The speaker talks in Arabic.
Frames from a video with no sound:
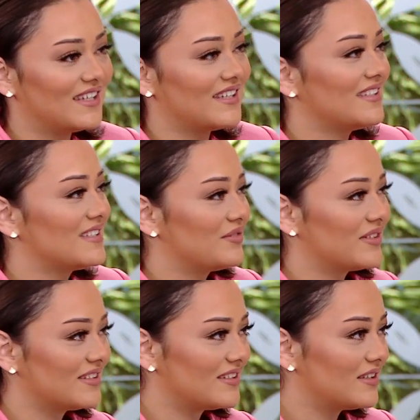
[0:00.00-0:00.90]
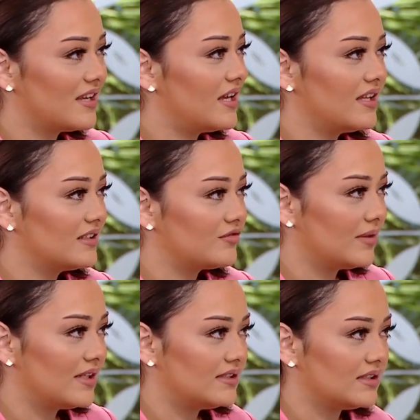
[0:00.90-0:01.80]
اكني سافرت اي حته في
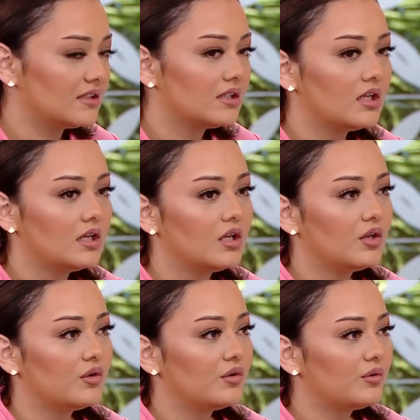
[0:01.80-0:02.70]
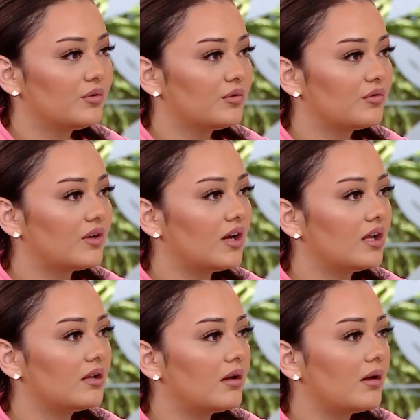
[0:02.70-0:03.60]
بلدي يعني فانت تحب السفر يعني
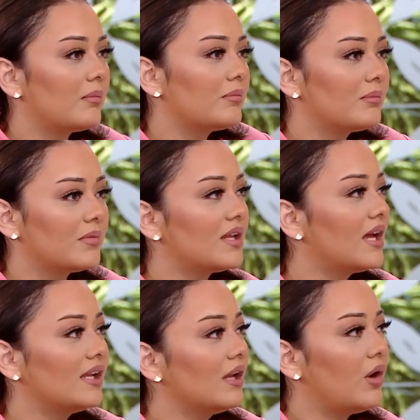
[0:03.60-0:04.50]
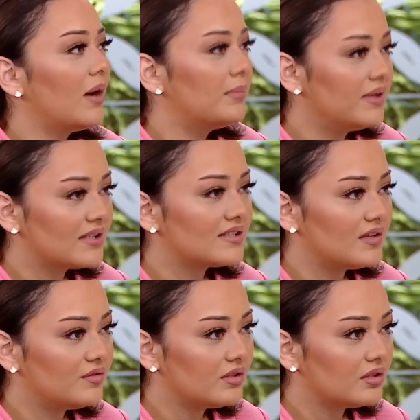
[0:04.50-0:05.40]
يعني لو حبيت
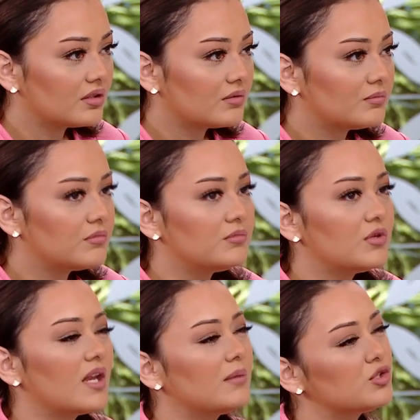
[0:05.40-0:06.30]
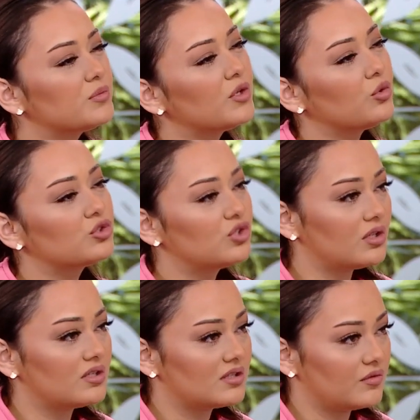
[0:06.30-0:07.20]
اسافر انا مش من عشاق
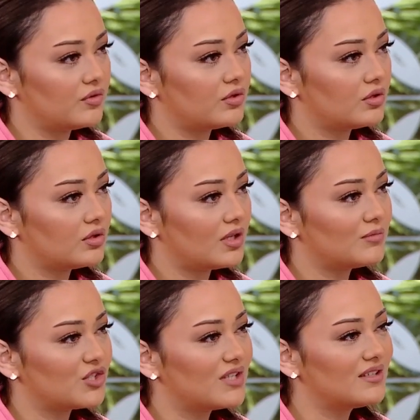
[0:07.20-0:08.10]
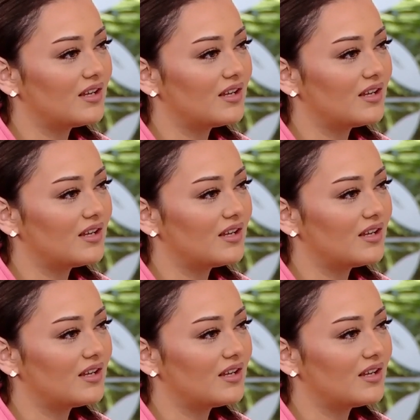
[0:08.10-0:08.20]
السفر مم. مش قادره